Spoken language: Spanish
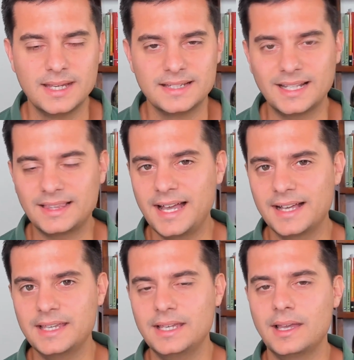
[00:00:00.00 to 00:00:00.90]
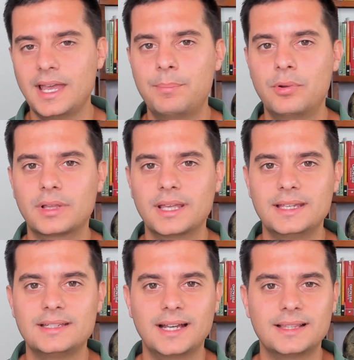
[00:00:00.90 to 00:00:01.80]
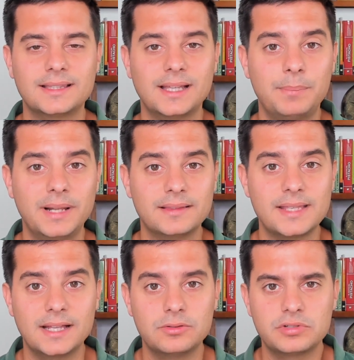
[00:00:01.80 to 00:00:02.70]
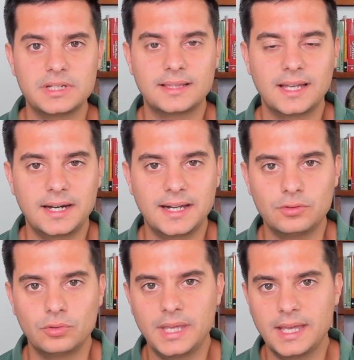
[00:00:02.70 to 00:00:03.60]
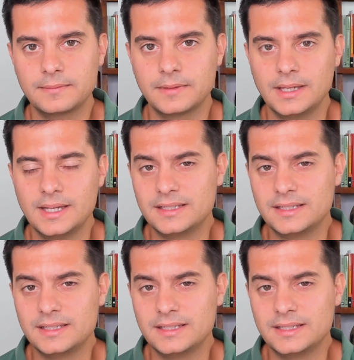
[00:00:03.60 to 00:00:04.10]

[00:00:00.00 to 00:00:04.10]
Si estás aquí es porque quizás te estás planteando si estás regando bien,